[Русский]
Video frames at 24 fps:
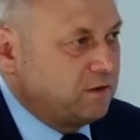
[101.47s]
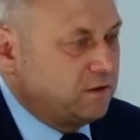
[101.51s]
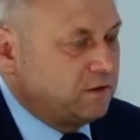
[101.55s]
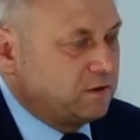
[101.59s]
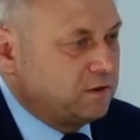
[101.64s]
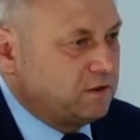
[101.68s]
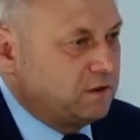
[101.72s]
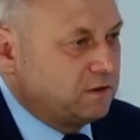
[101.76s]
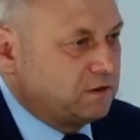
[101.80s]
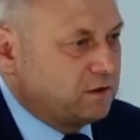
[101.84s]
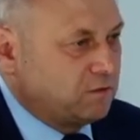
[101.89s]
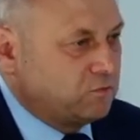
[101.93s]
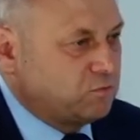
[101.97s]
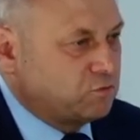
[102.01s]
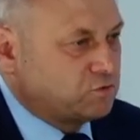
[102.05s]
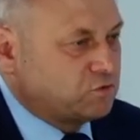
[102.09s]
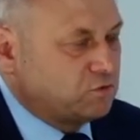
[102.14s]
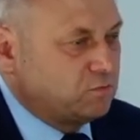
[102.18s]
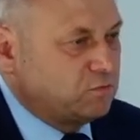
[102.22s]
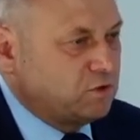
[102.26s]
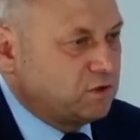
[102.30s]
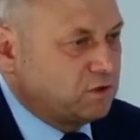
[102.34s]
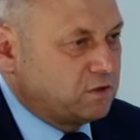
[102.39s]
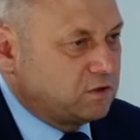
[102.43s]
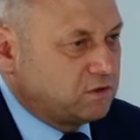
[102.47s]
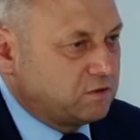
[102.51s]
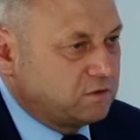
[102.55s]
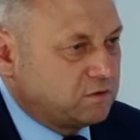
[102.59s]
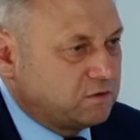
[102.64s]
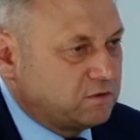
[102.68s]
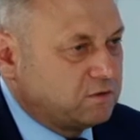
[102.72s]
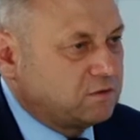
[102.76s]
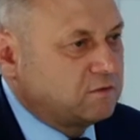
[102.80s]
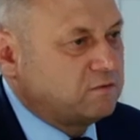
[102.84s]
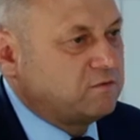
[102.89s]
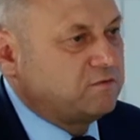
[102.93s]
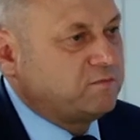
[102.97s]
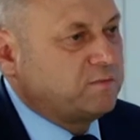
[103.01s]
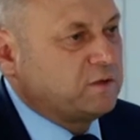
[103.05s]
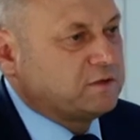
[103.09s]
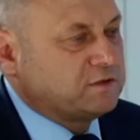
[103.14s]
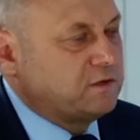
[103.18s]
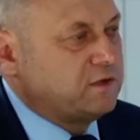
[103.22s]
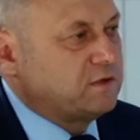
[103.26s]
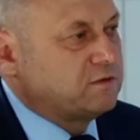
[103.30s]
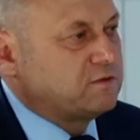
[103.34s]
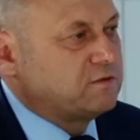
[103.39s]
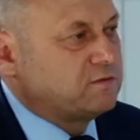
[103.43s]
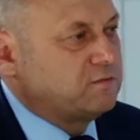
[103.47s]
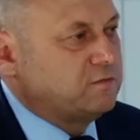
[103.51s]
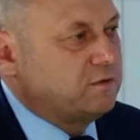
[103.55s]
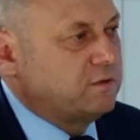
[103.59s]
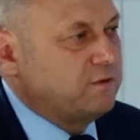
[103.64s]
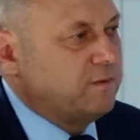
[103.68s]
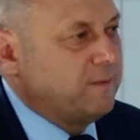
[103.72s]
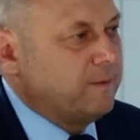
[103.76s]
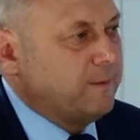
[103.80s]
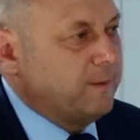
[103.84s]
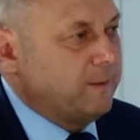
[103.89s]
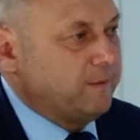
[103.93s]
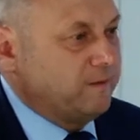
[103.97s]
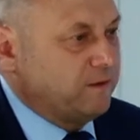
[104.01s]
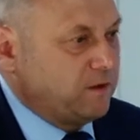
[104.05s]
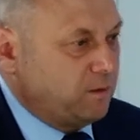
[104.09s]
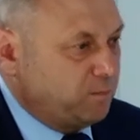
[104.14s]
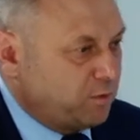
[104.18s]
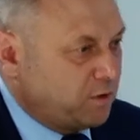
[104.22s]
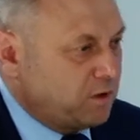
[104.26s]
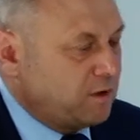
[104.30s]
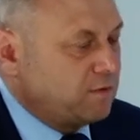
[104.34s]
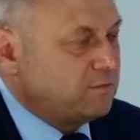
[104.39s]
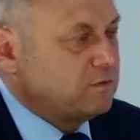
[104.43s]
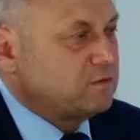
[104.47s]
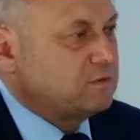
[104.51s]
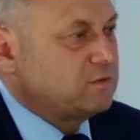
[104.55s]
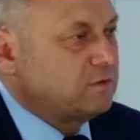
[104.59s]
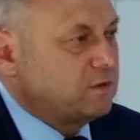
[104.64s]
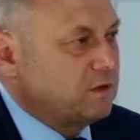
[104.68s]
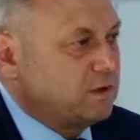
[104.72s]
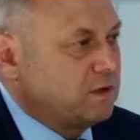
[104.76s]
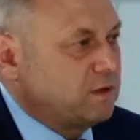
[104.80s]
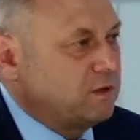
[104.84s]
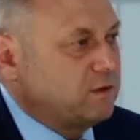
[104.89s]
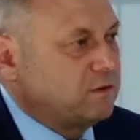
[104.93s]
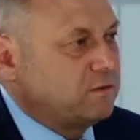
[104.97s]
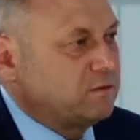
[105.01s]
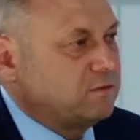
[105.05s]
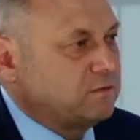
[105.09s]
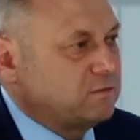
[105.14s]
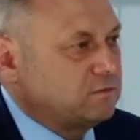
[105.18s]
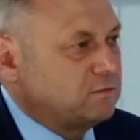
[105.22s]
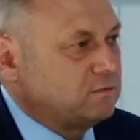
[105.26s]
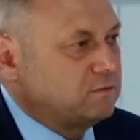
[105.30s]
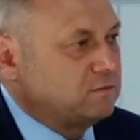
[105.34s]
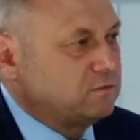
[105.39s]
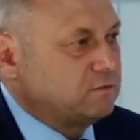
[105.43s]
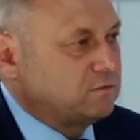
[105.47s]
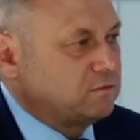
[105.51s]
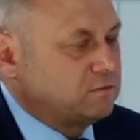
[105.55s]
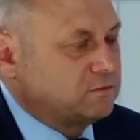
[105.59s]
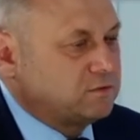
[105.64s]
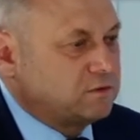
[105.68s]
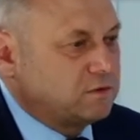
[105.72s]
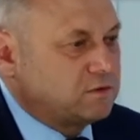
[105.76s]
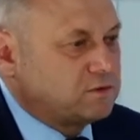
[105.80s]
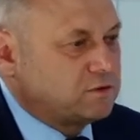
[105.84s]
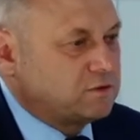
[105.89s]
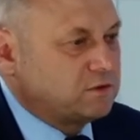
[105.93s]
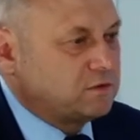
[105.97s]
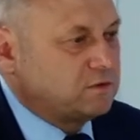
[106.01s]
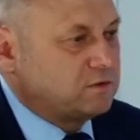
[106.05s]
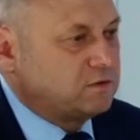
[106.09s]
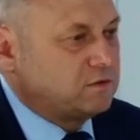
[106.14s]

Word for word: для того, чтобы их впоследствии направить на значит,